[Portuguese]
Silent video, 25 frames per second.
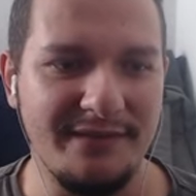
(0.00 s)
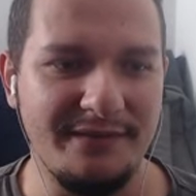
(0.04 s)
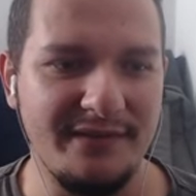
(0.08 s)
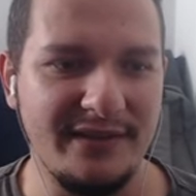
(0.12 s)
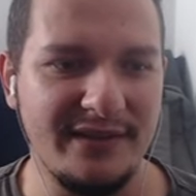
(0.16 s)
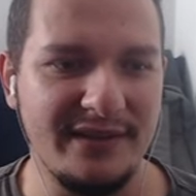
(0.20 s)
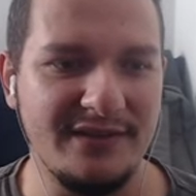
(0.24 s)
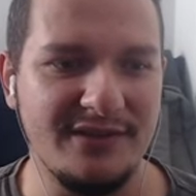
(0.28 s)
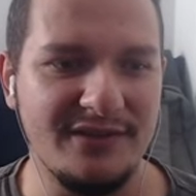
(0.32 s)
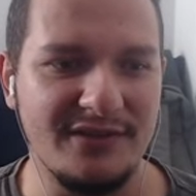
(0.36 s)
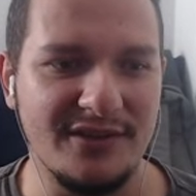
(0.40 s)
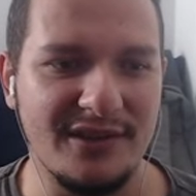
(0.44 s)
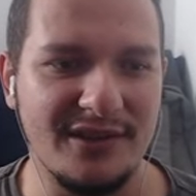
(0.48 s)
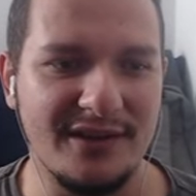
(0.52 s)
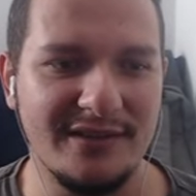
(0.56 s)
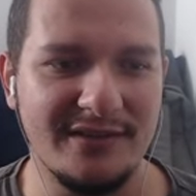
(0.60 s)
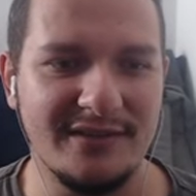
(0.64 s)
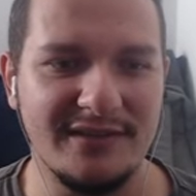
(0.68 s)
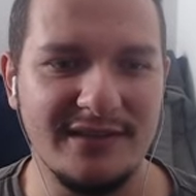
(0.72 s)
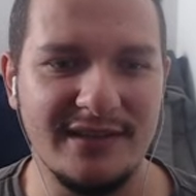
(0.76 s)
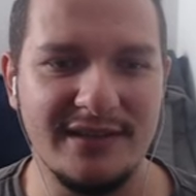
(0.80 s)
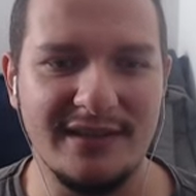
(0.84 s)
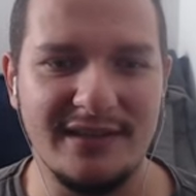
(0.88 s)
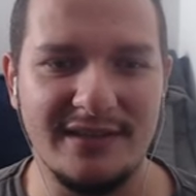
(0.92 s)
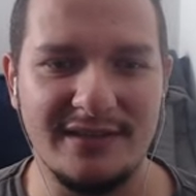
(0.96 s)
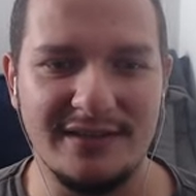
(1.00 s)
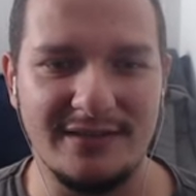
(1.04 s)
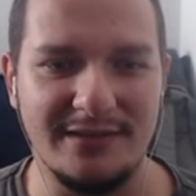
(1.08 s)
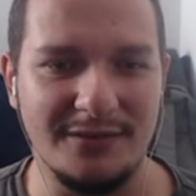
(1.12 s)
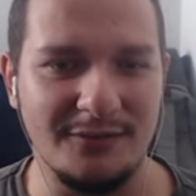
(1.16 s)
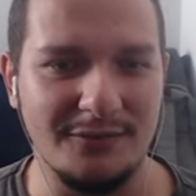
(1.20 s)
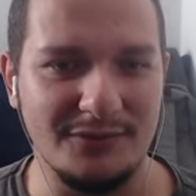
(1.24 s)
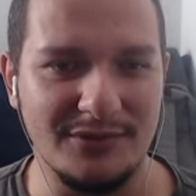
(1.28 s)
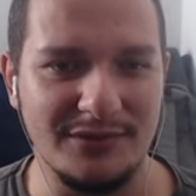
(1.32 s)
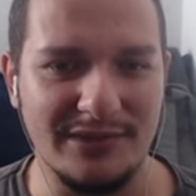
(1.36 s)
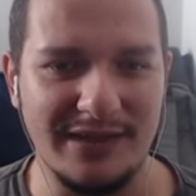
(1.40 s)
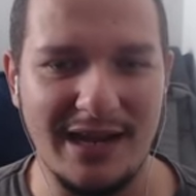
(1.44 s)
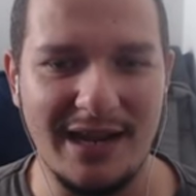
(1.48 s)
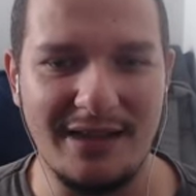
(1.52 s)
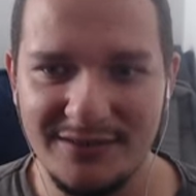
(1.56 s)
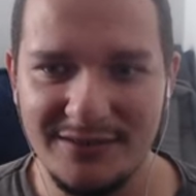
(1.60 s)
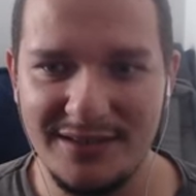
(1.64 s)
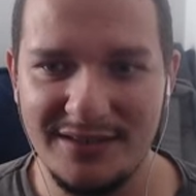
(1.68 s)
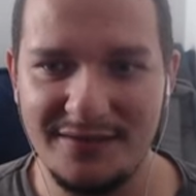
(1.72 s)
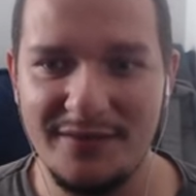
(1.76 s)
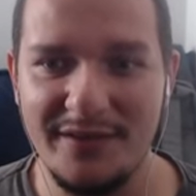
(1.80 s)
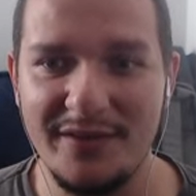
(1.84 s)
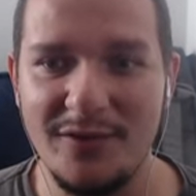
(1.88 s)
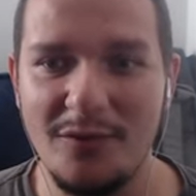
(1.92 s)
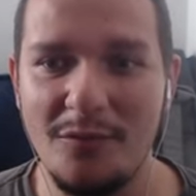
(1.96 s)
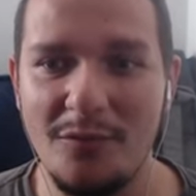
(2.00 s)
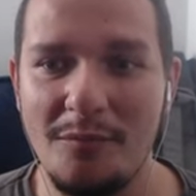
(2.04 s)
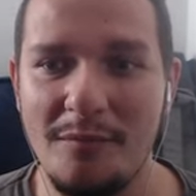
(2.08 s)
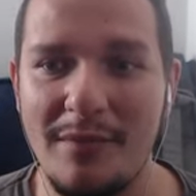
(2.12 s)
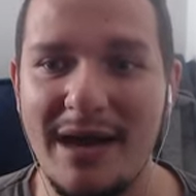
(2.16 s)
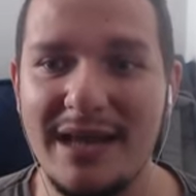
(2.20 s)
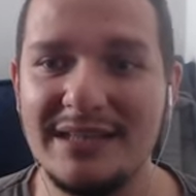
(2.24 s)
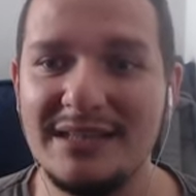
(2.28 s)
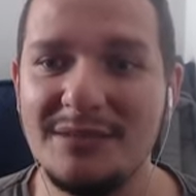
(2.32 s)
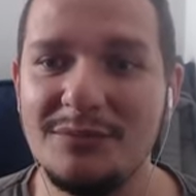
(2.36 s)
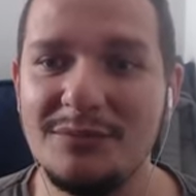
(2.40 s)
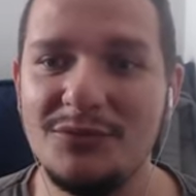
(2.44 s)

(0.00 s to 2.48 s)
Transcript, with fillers: Venn Charts, né, que são os gráficos, vai ver que o máximo